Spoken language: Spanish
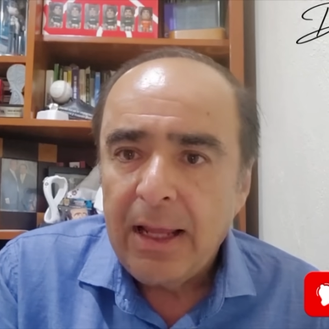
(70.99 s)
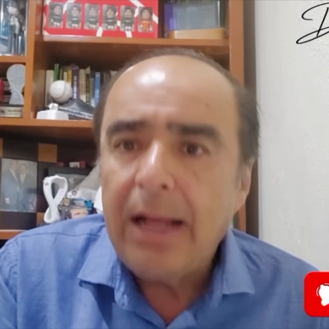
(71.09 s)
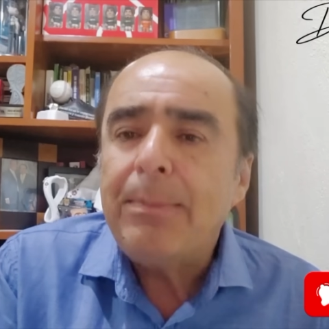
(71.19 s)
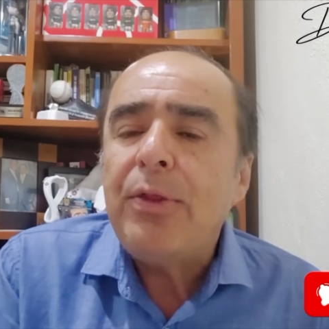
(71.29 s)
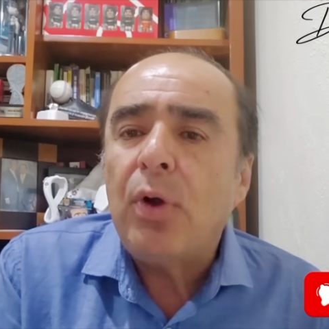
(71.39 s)

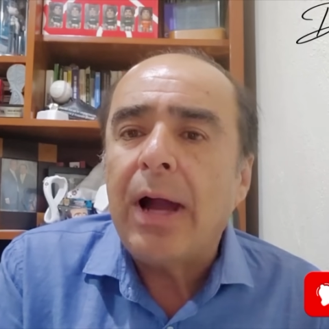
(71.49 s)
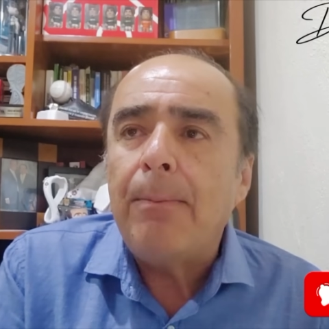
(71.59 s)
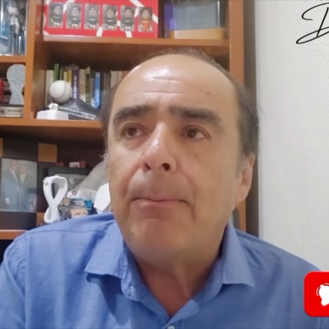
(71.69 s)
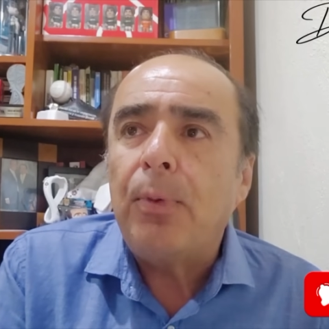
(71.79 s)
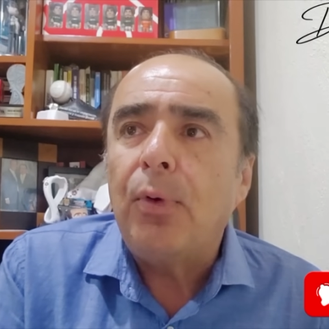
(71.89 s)
En medio
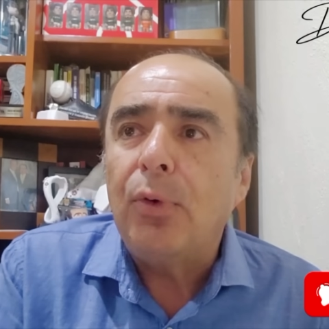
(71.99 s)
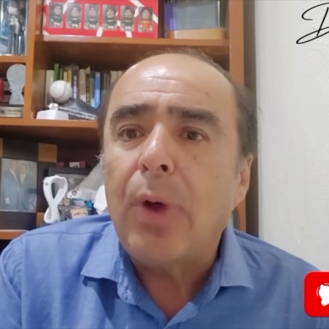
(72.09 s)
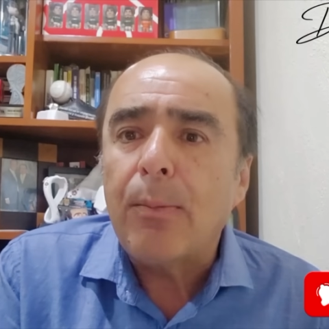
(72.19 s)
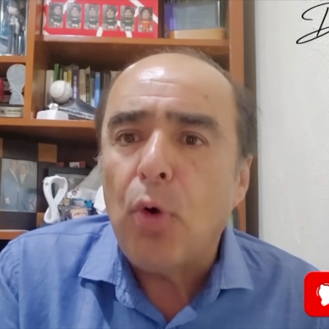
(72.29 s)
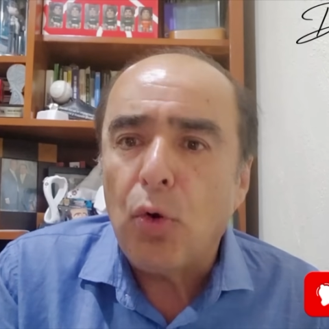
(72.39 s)
campo
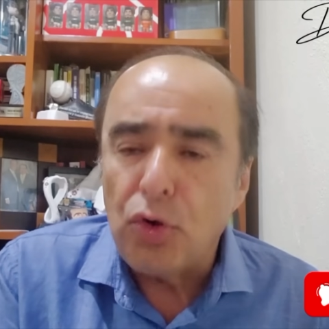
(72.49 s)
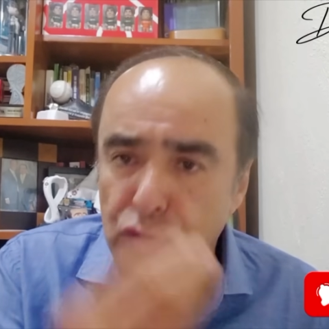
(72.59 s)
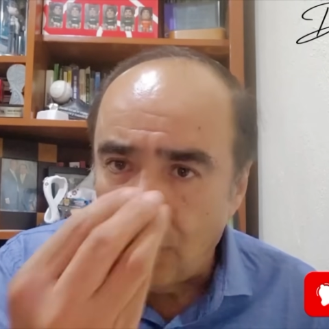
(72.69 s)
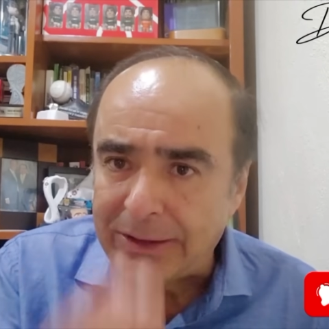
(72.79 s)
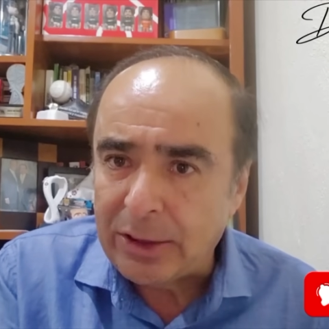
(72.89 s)
lo armó con
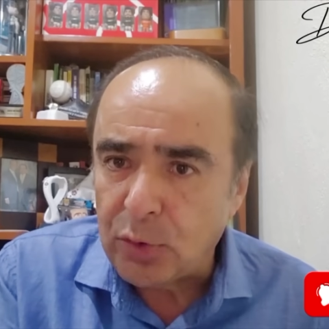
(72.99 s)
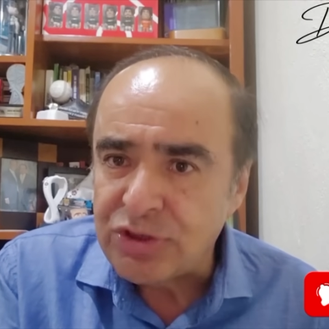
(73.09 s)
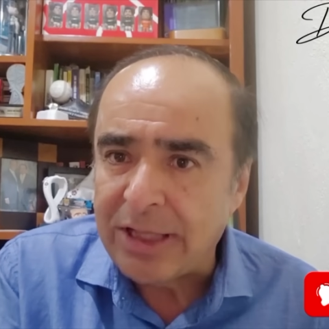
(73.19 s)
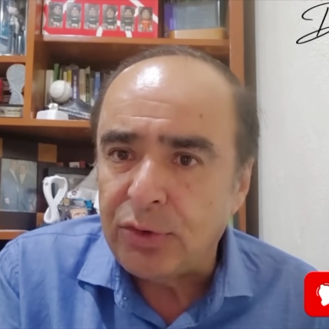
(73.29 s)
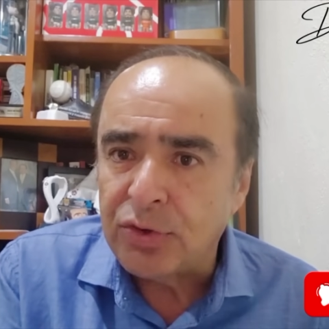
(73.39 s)
Jonathan
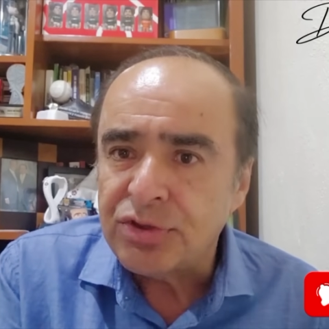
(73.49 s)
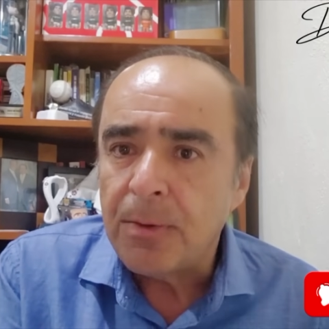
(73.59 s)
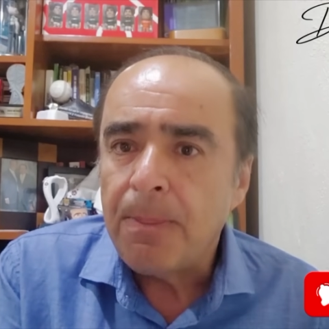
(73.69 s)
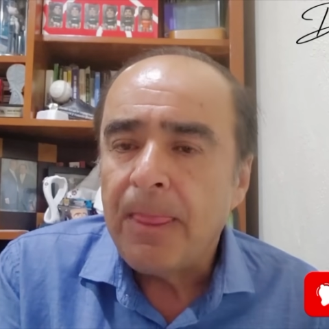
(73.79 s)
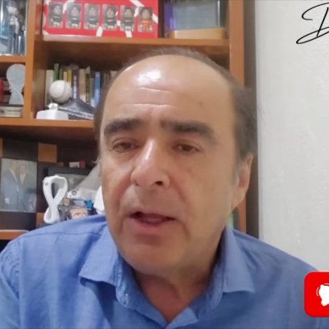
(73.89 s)
Dos
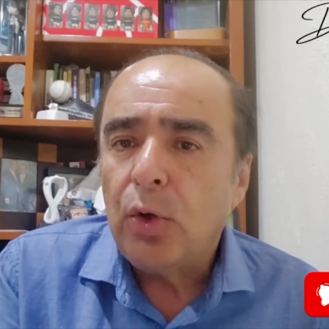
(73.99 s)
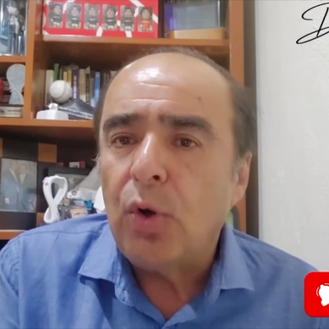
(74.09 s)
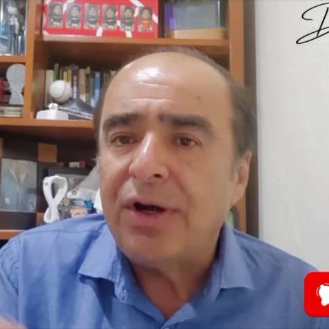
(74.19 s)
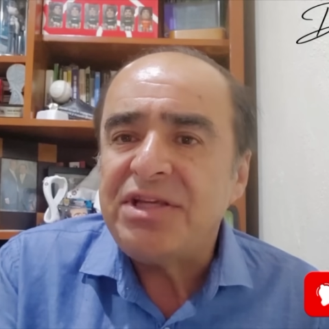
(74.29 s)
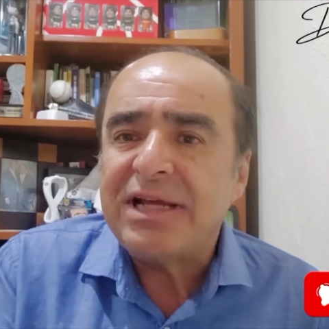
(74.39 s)
Santos,
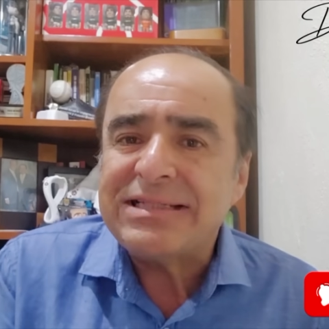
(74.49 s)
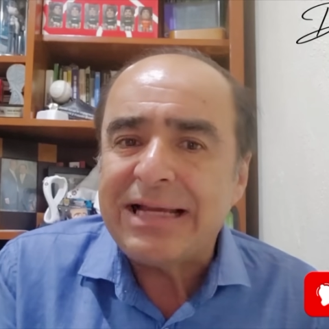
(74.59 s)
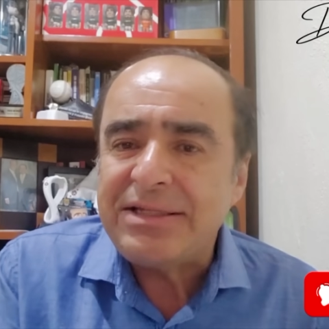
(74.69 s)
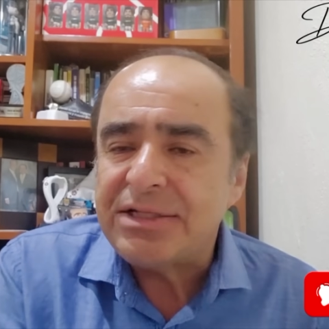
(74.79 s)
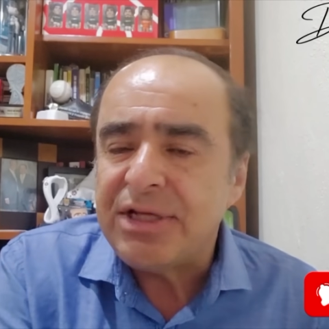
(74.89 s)
con Richard
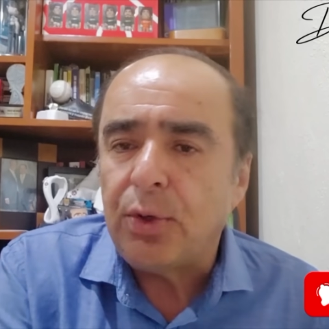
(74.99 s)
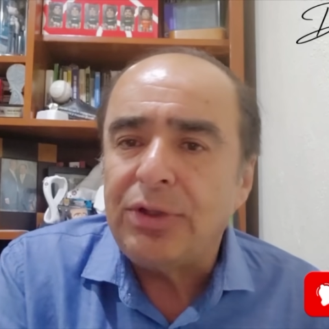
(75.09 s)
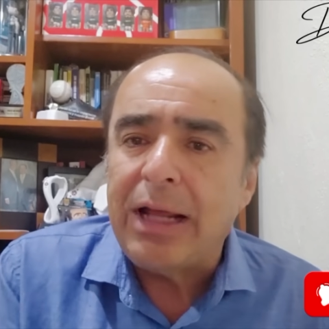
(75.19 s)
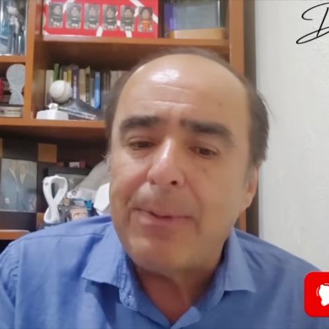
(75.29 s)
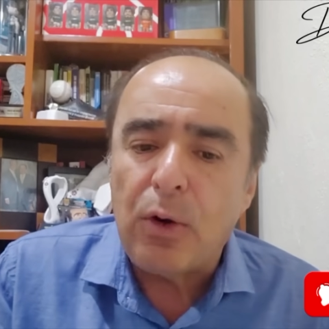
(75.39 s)
Sánchez y
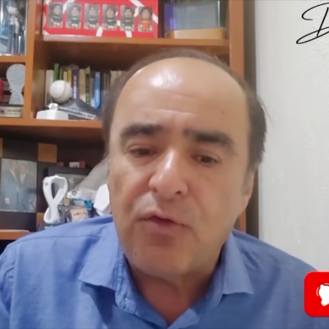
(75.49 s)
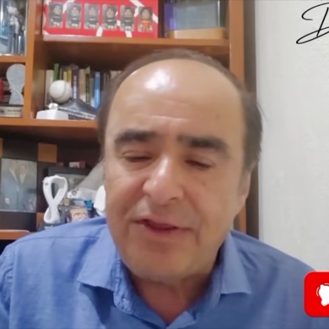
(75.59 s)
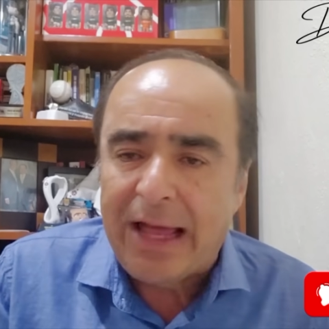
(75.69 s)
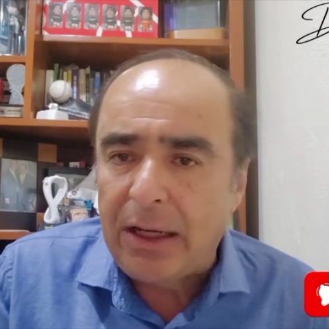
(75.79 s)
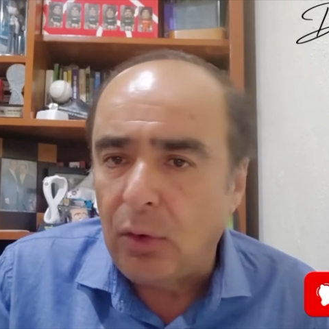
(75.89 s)
con Álvaro
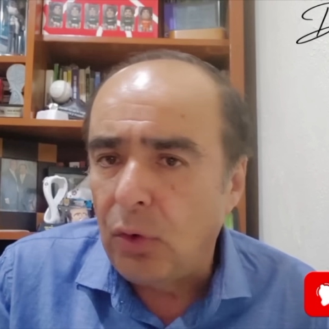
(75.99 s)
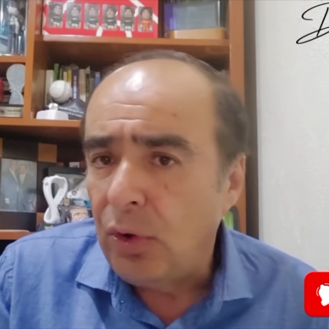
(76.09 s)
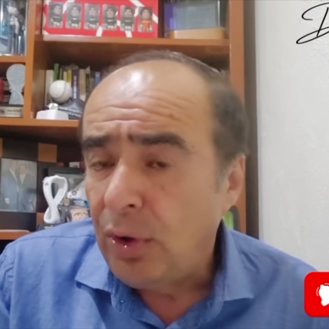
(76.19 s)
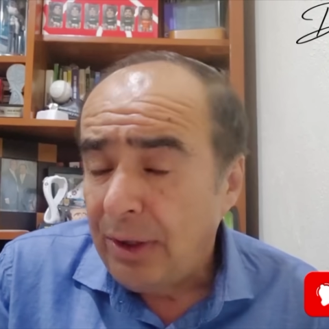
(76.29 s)
Fidalgo.